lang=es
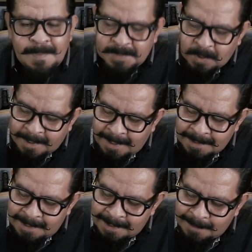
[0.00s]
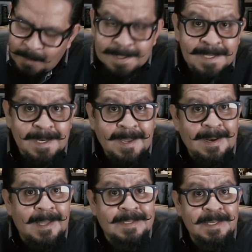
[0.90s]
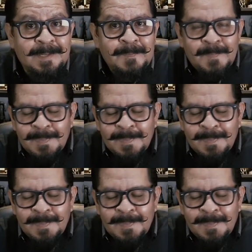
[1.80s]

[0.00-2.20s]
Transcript: Mi general de Guten Classic